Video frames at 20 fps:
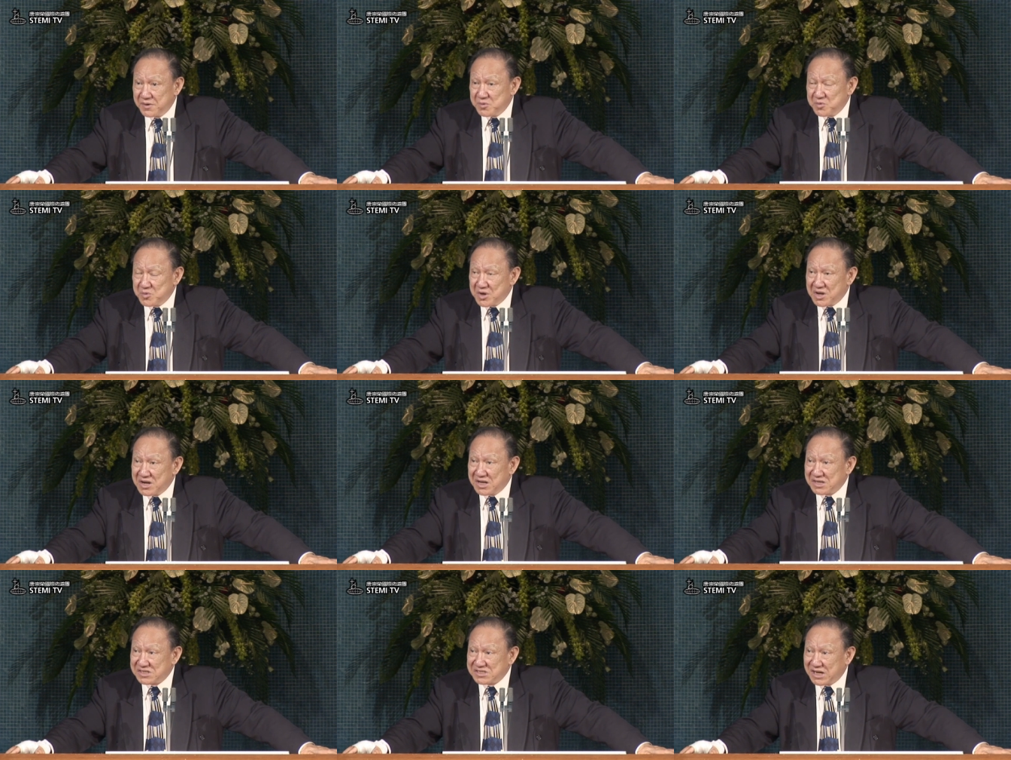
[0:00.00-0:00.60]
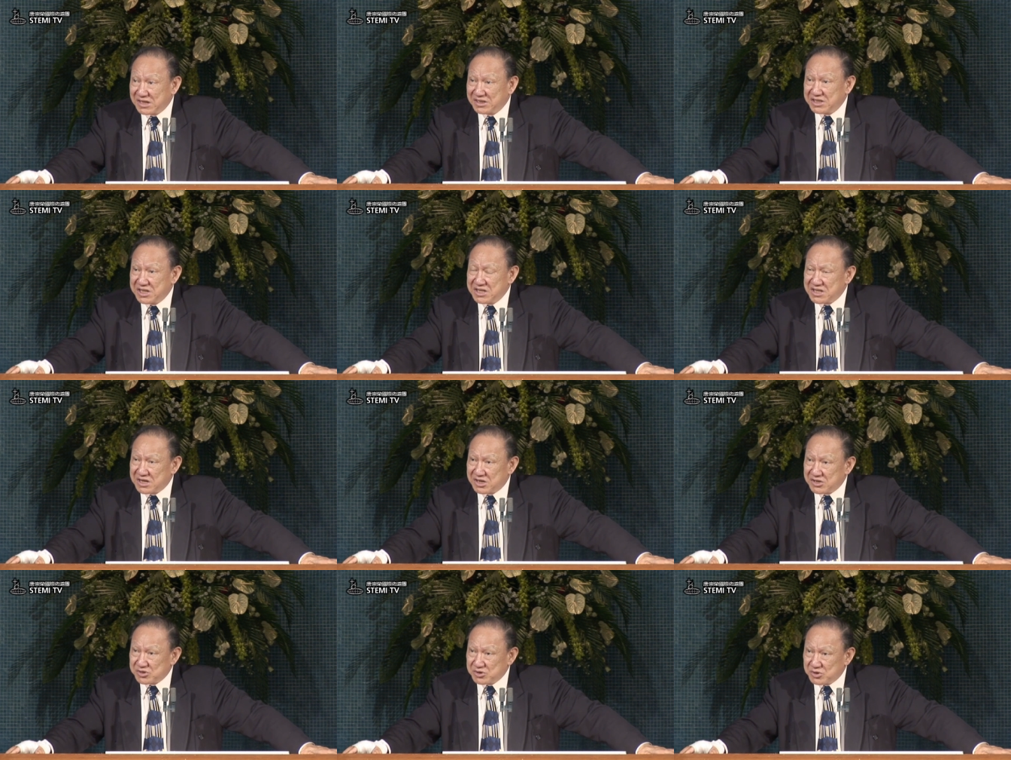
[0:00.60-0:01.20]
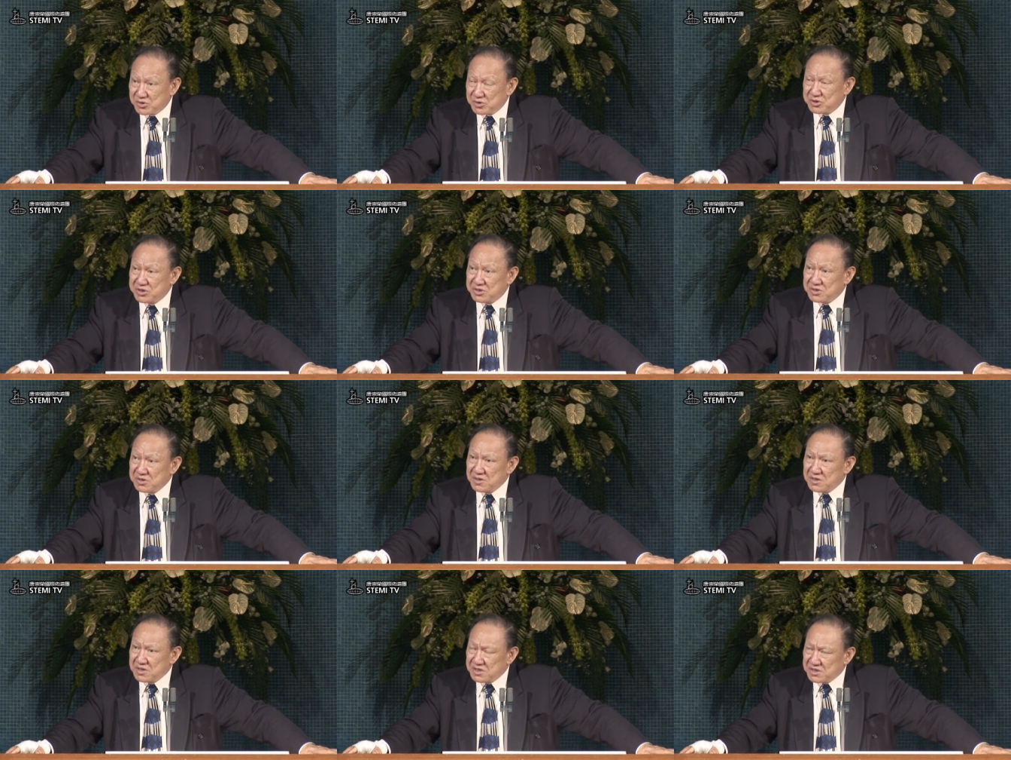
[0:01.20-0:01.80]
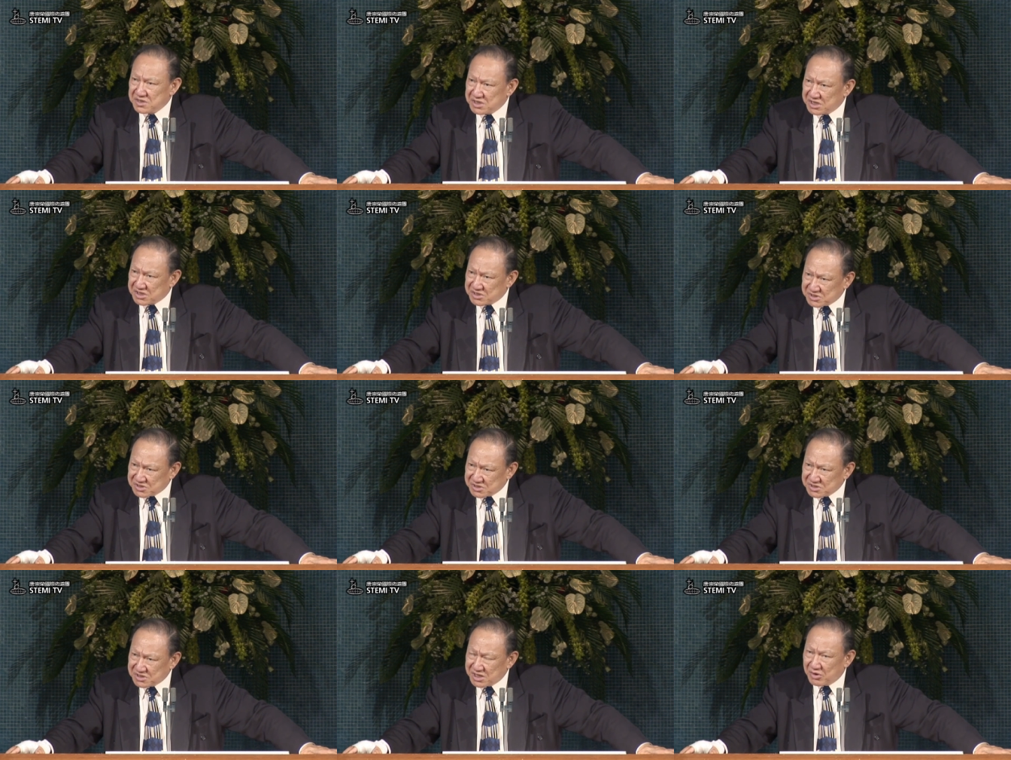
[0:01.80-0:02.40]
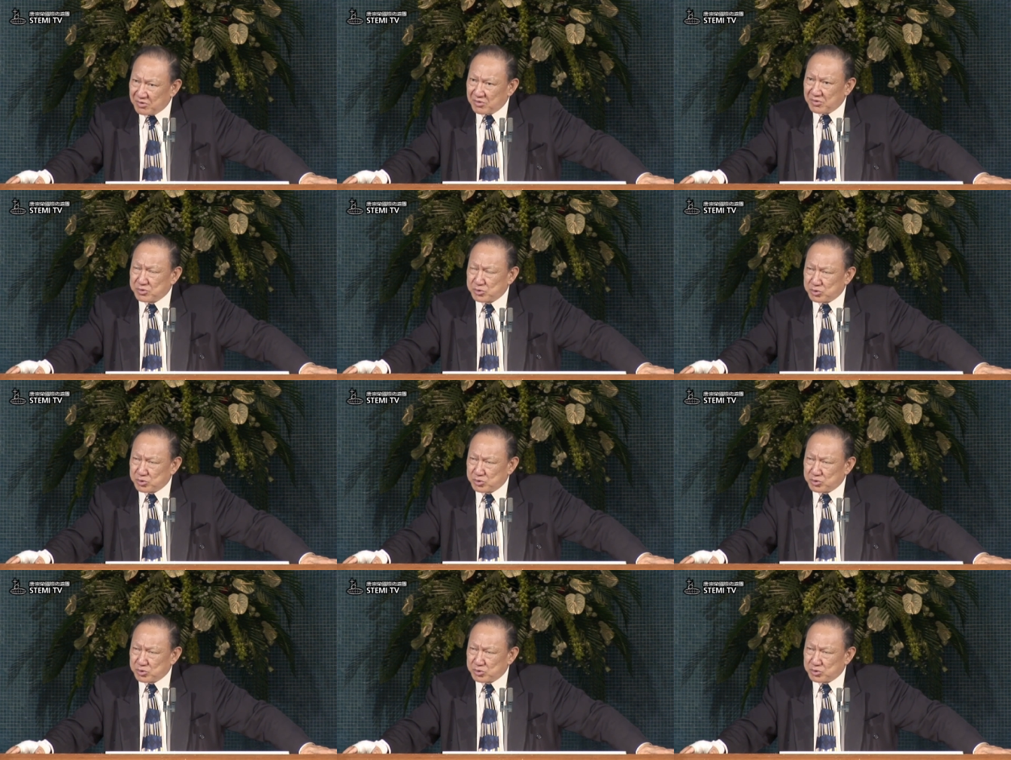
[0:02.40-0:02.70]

原来上帝那个时候也知道，